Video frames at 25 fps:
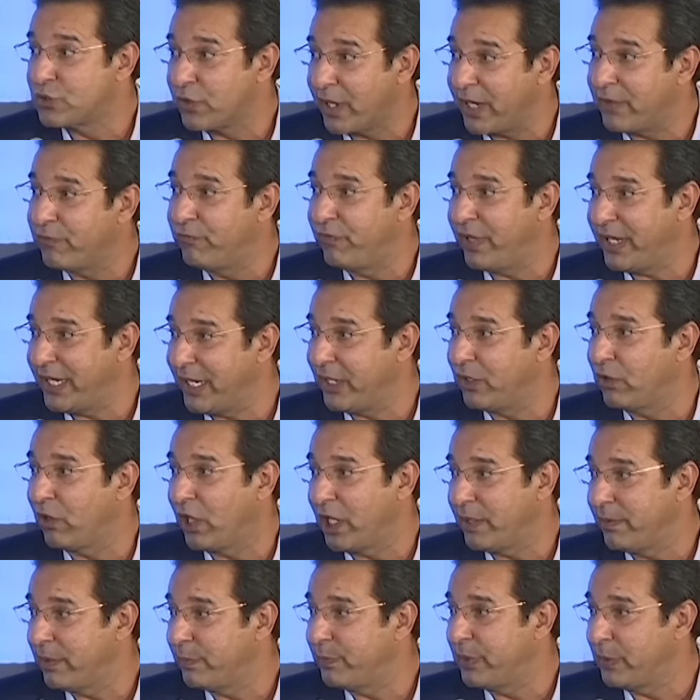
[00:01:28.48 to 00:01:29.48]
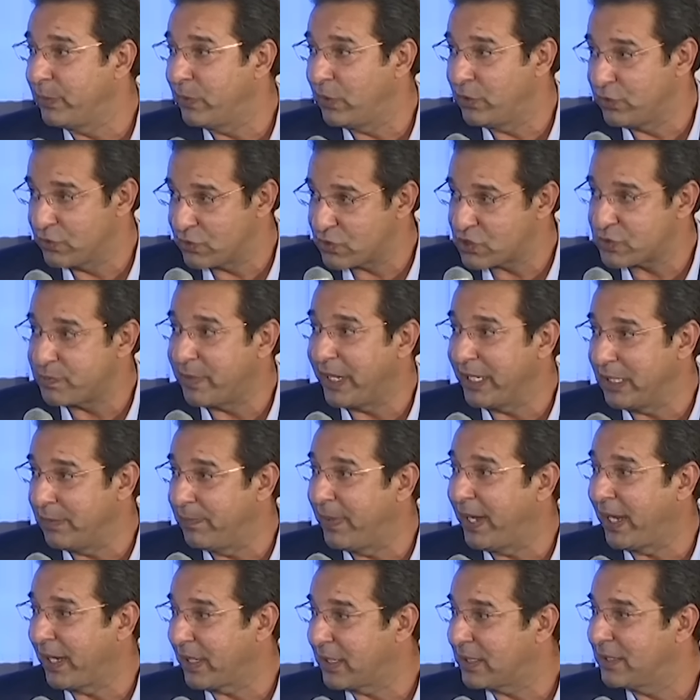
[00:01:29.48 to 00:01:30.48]
यूज टू गेट वेरी अनॉयड बाई पीपल यूज टू स्माइल
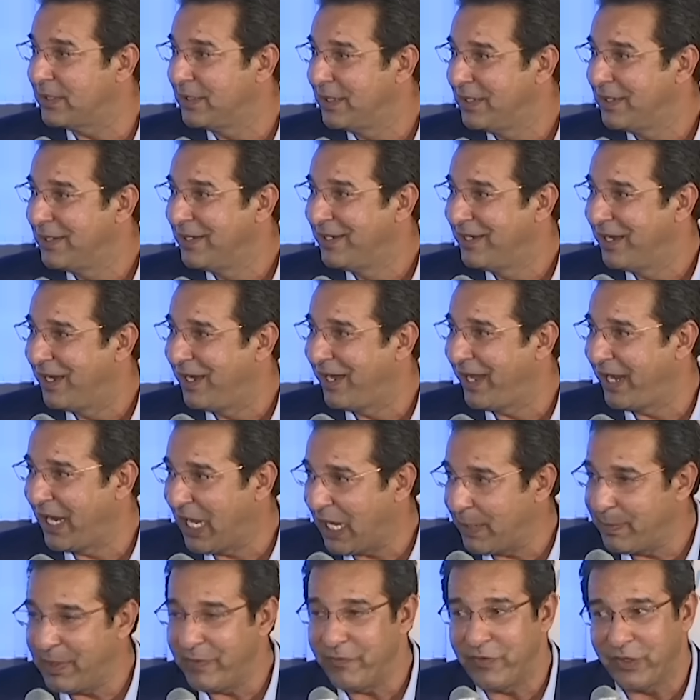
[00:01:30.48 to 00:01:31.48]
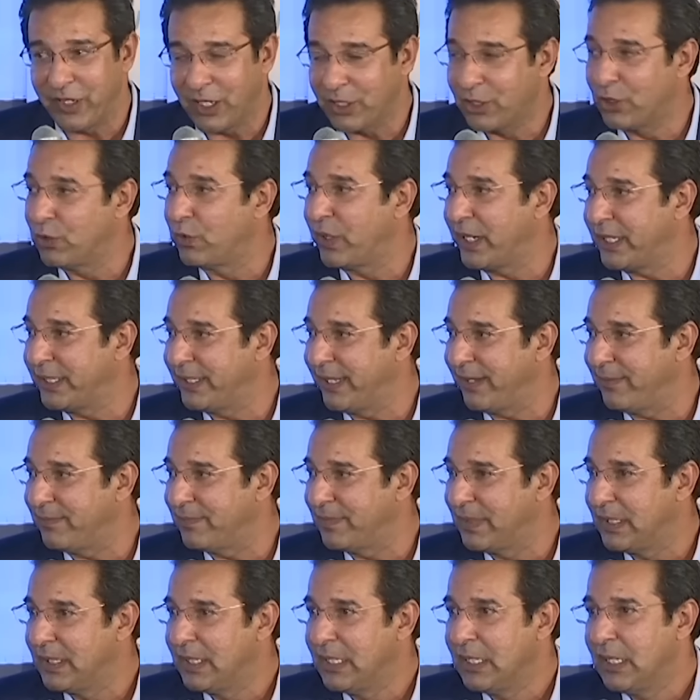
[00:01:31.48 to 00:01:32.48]
बैक एंड आई एम हैविंग अ गो एट देम
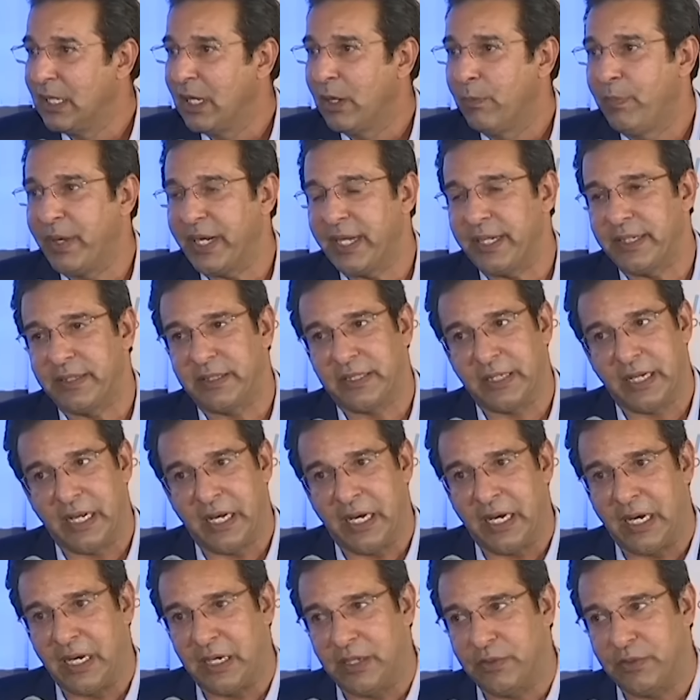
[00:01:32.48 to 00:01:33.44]
बट